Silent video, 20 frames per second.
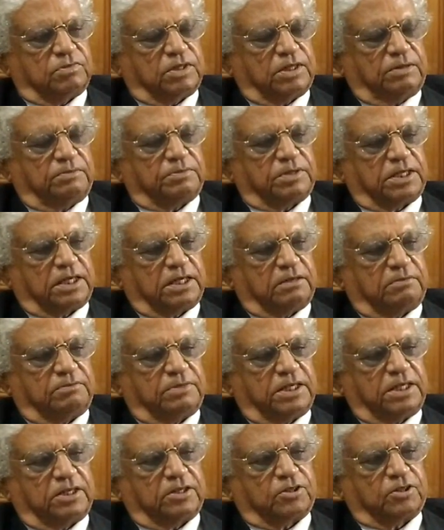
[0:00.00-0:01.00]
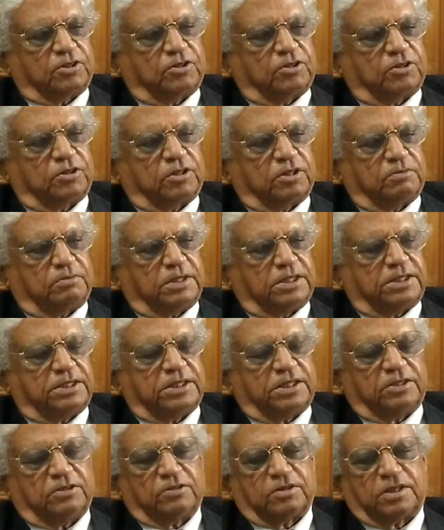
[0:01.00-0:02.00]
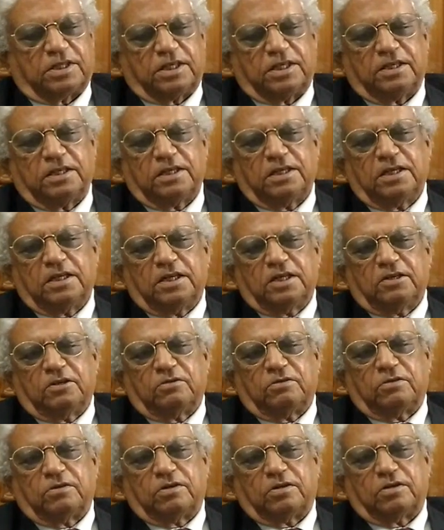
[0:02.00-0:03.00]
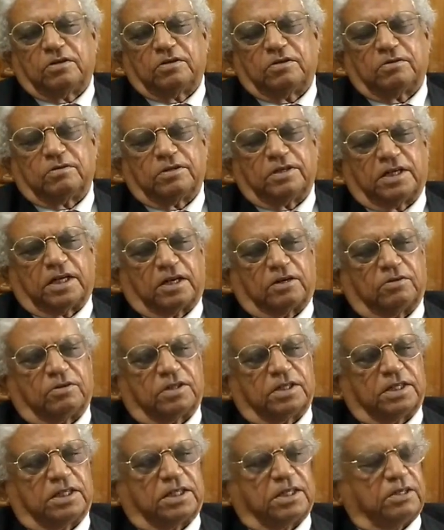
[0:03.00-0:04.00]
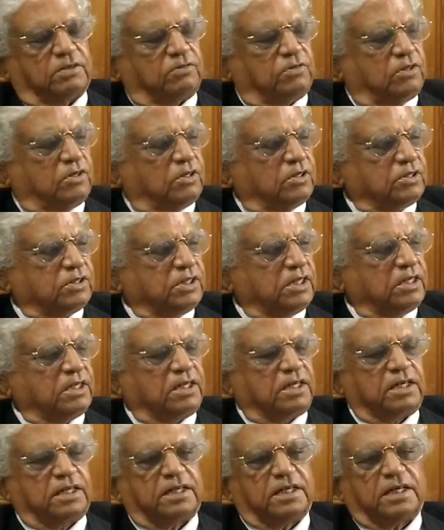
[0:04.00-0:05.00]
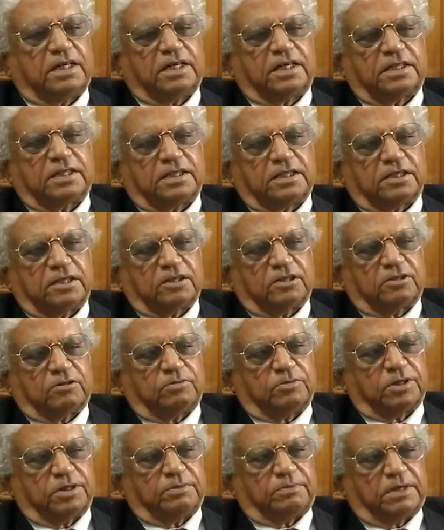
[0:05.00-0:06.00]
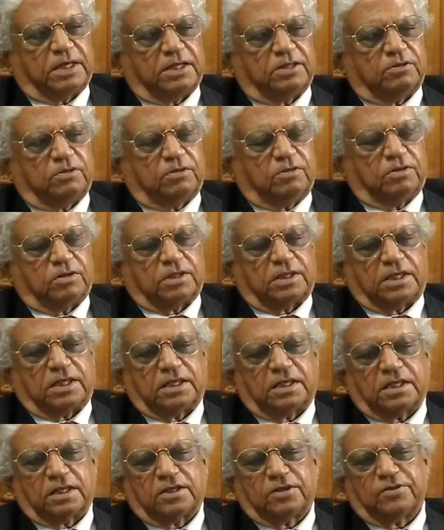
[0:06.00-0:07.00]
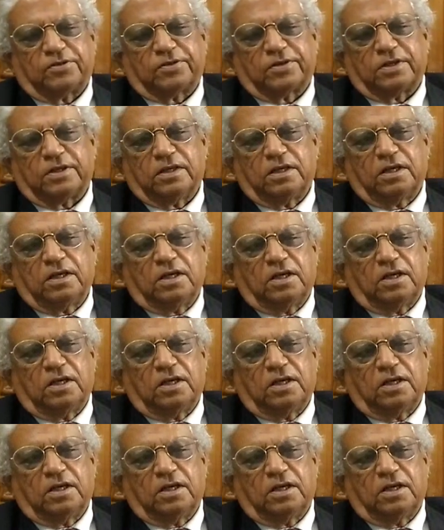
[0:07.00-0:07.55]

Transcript: कम से कम डेढ़ सौ दो सौ बच्चे जो थे वो नर होते थे वो ऑक्शन कर दिए जाते थे तो मुझे बड़ा दुख होता था क्योंकि